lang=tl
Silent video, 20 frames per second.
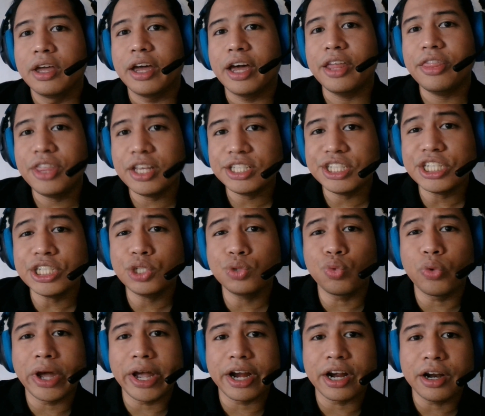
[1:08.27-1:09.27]
And this is
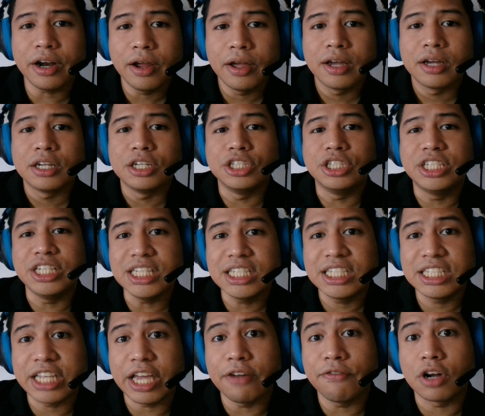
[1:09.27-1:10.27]
where
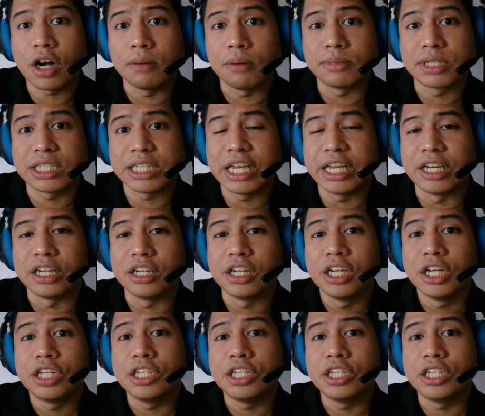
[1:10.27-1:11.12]
GSave comes in.